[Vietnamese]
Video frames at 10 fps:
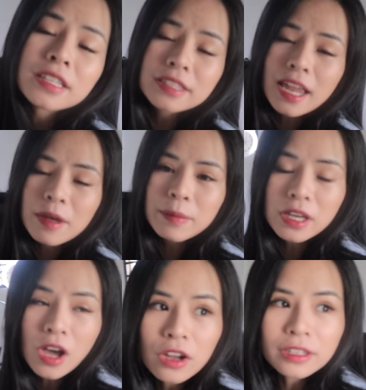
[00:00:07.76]
Thực ra là
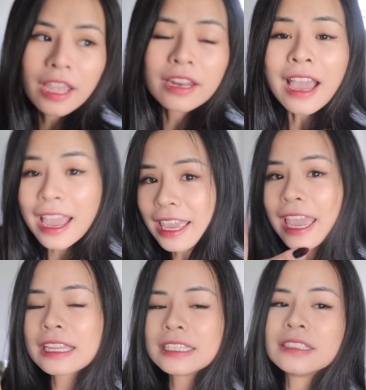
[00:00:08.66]
mình còn đến hai cái
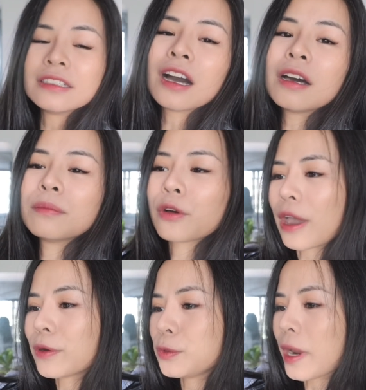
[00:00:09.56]
hành lý nữa, một
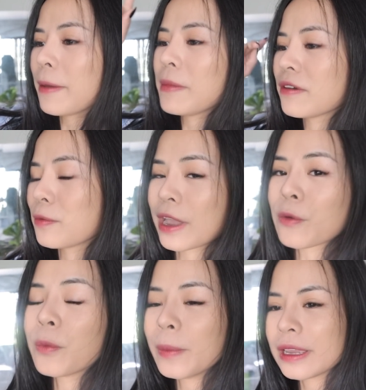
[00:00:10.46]
cái của chú em mình và một cái
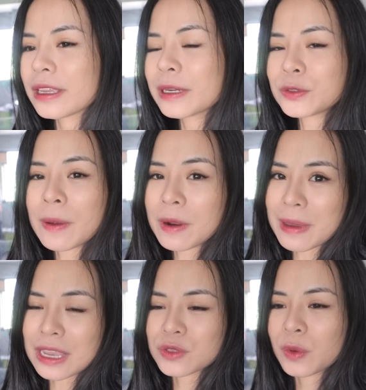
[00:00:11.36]
của mình, nhưng mà chú em đã
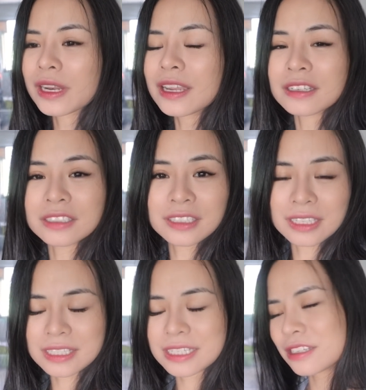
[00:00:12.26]
mang xuống để đứng chờ
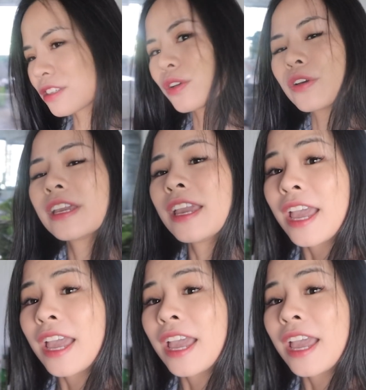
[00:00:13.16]
taxi trước rồi.